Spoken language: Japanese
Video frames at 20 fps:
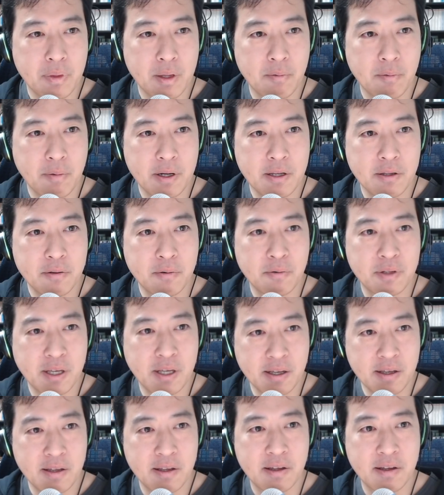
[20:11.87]
割と
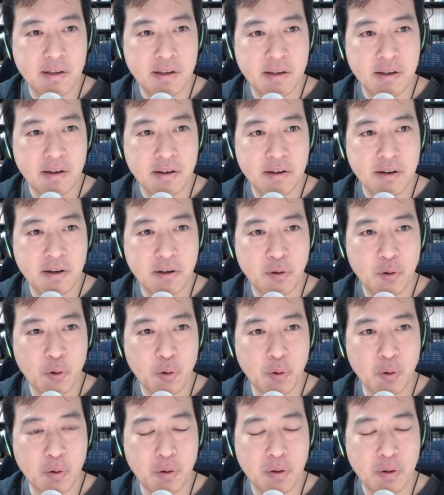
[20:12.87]
ねあのー、